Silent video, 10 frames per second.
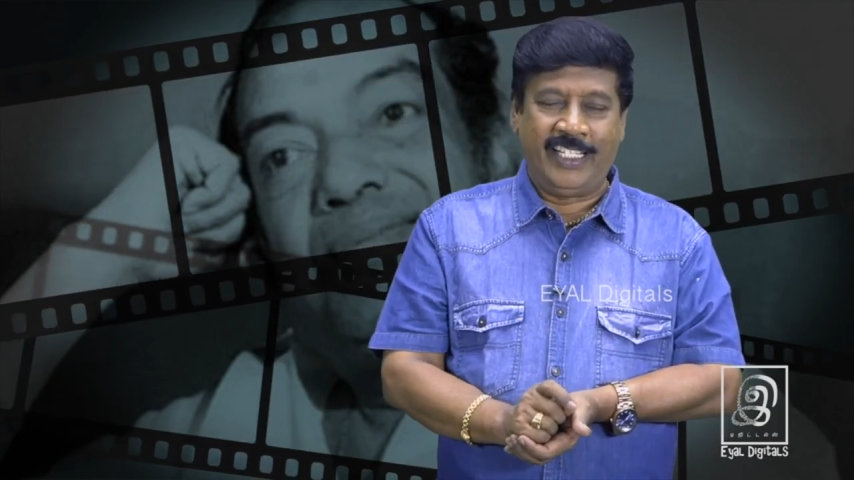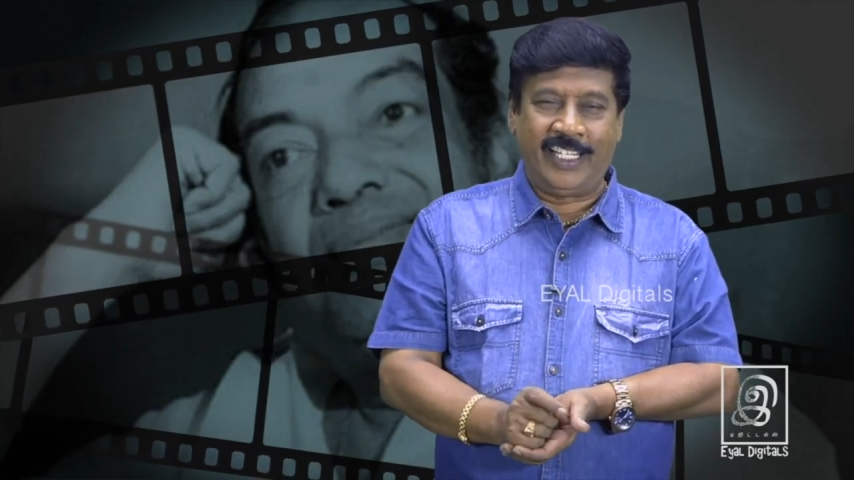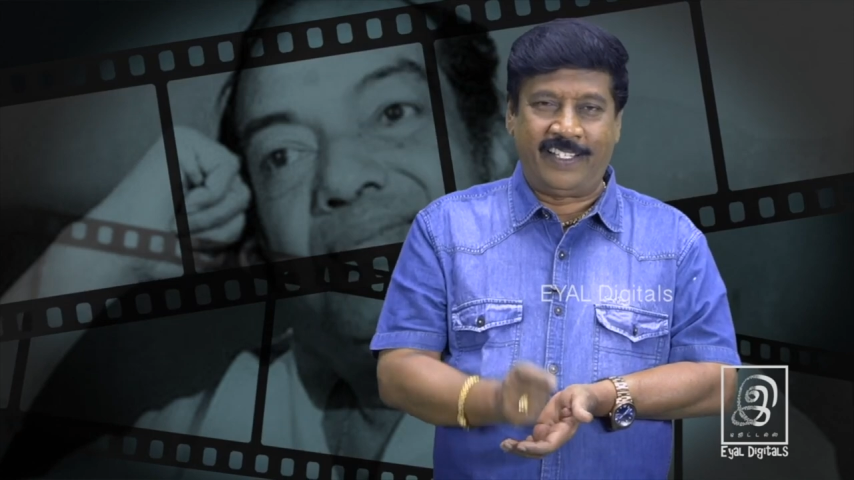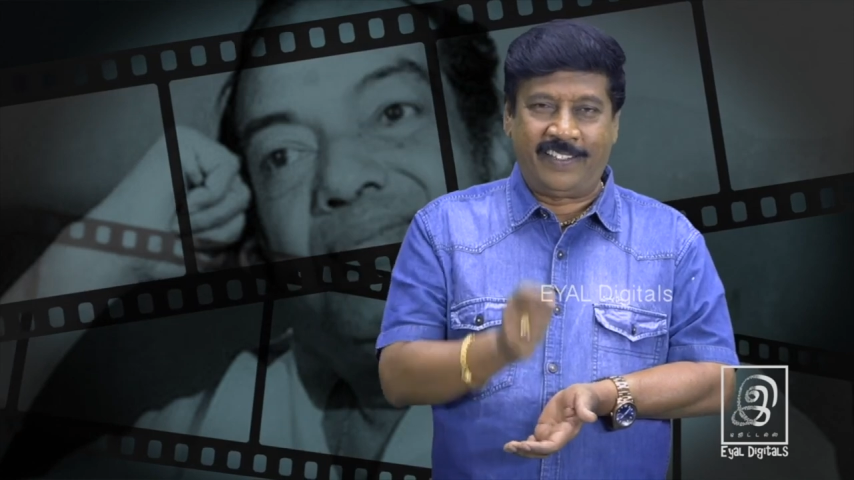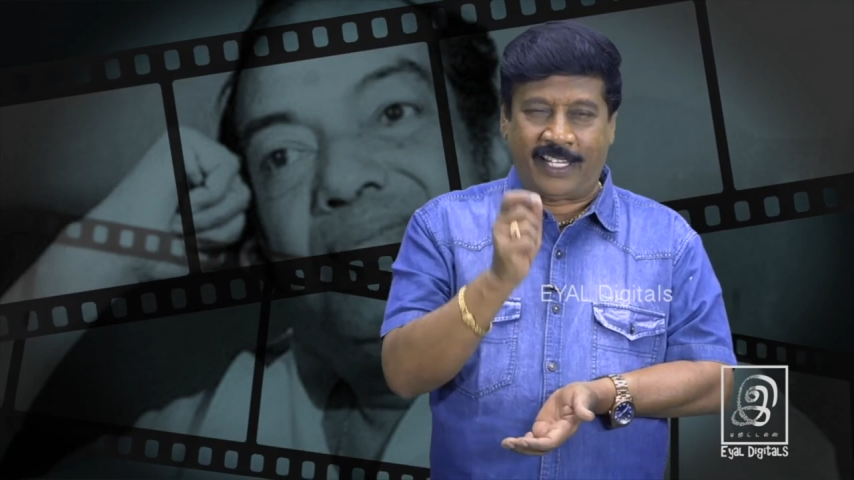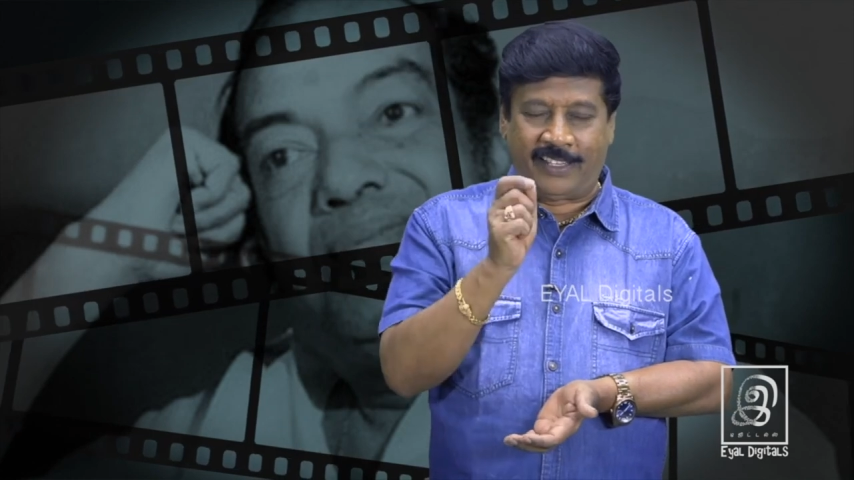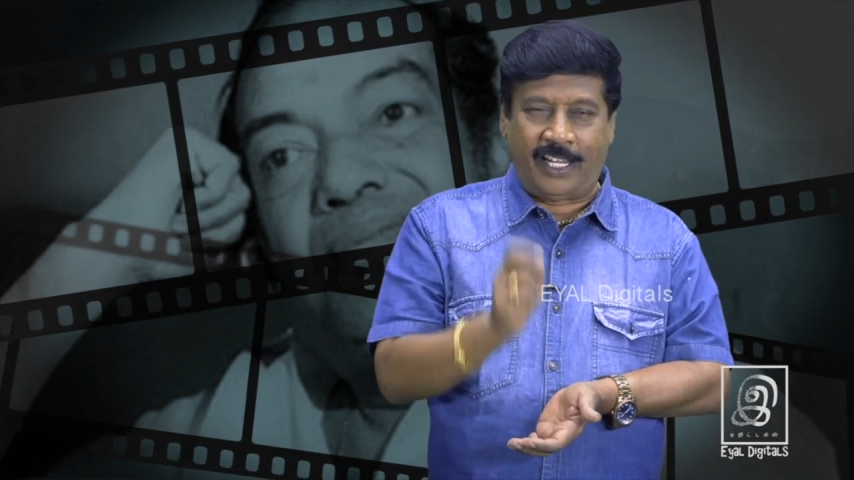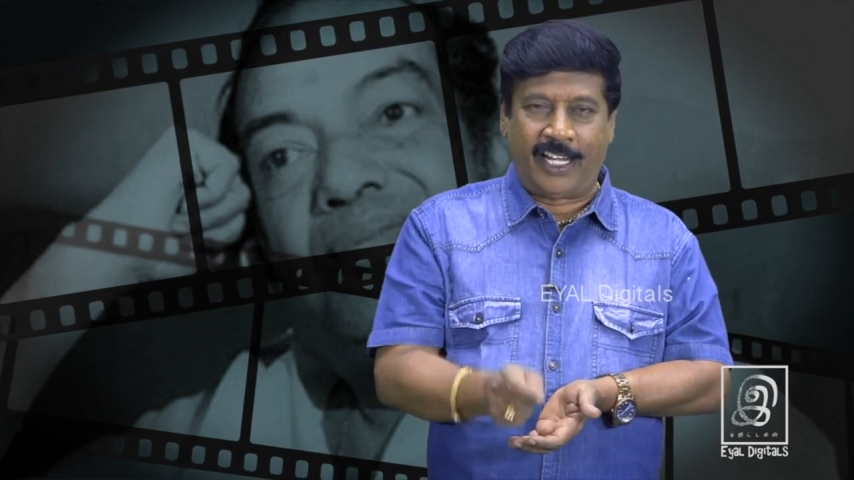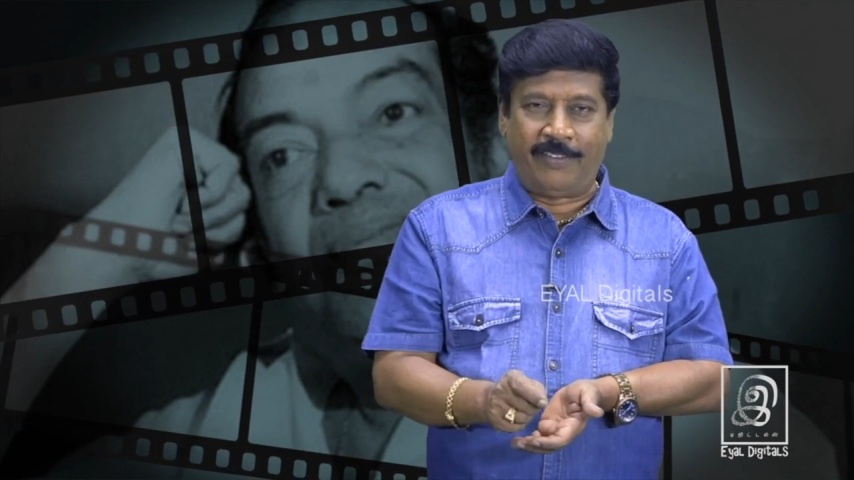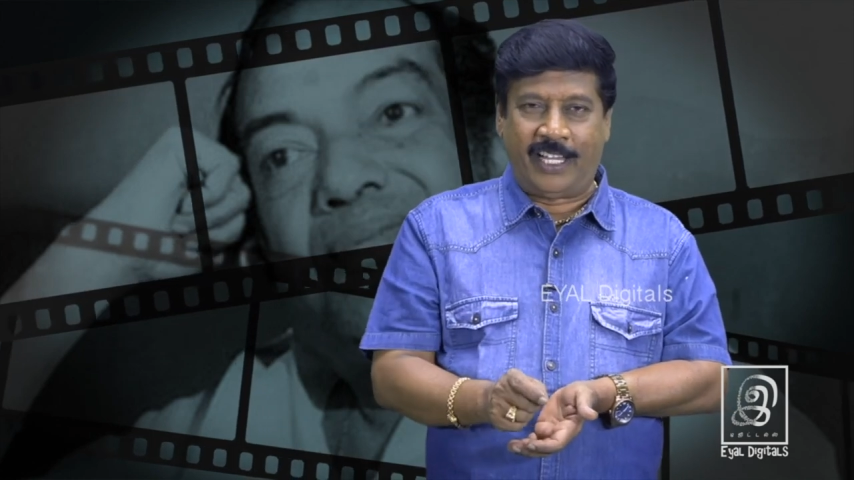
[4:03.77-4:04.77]
இந்த
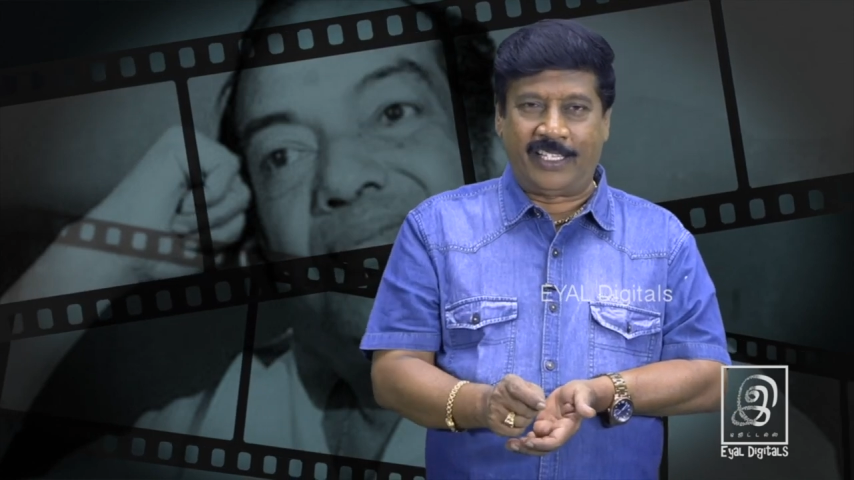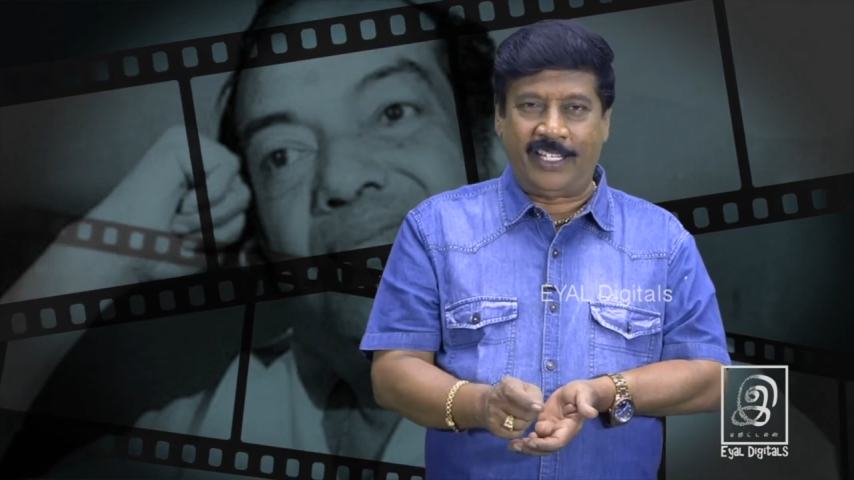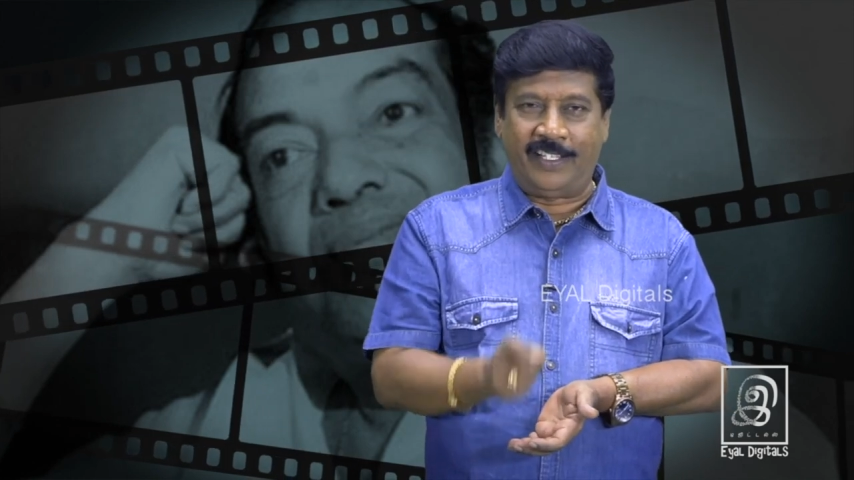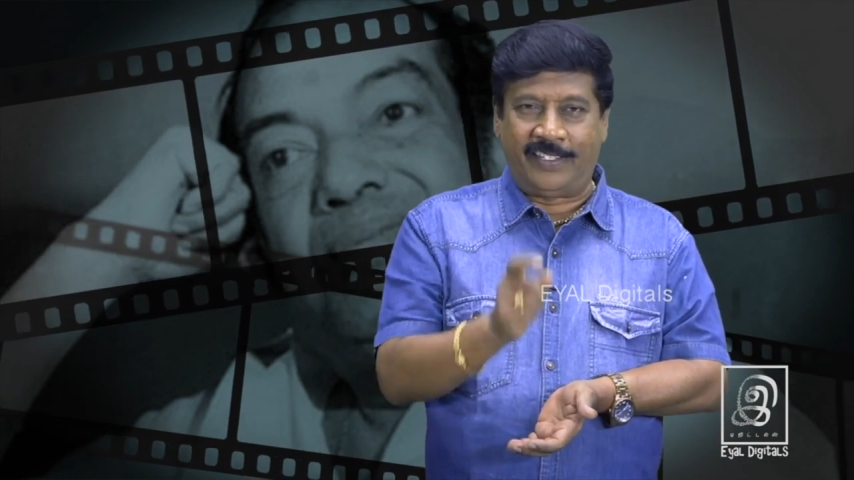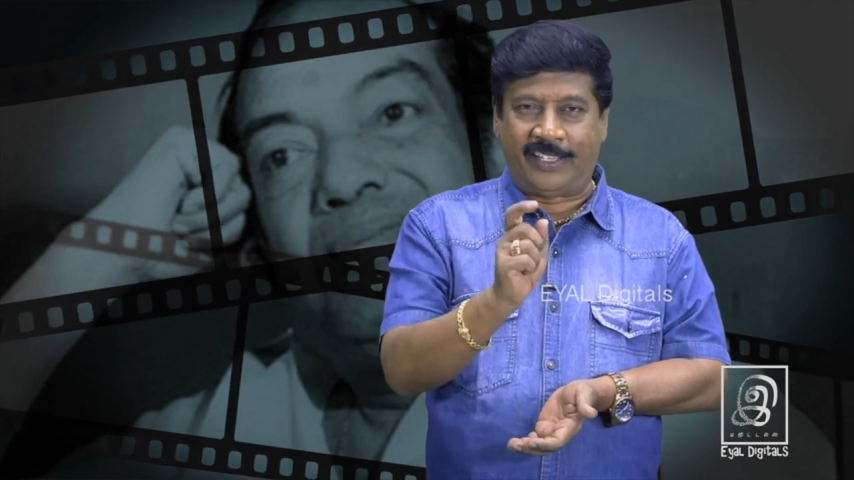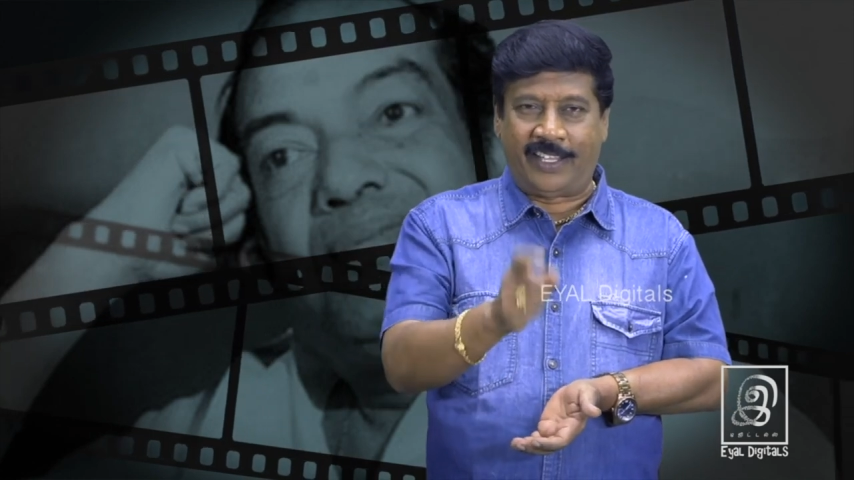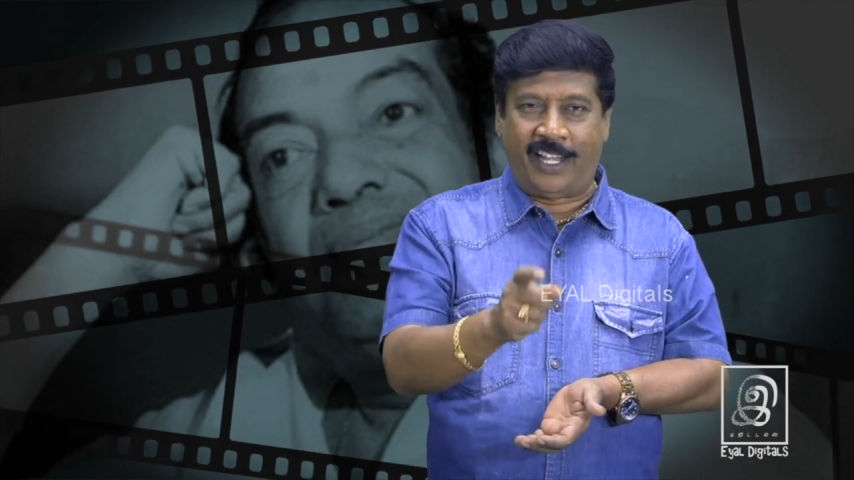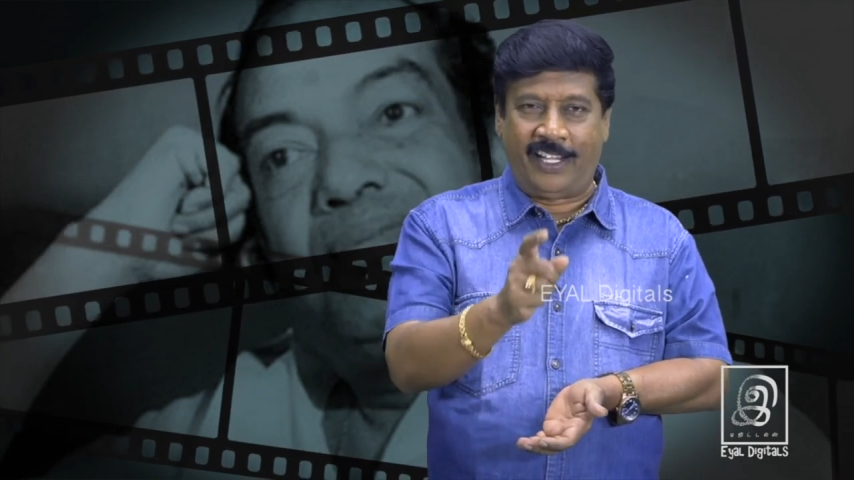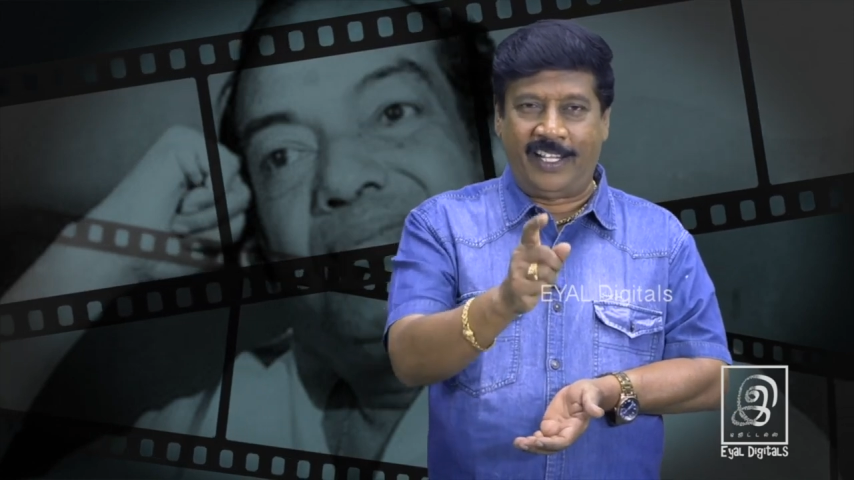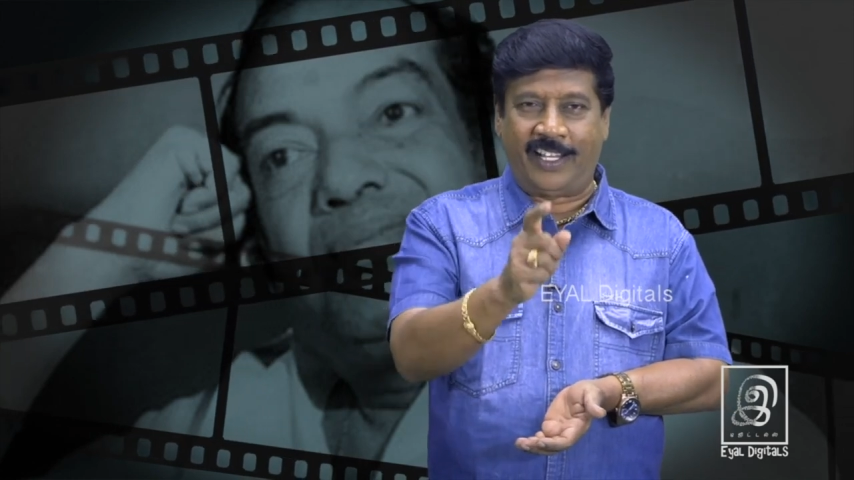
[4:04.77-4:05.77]
சத்தான வார்த்தையில் செத்தான் அடி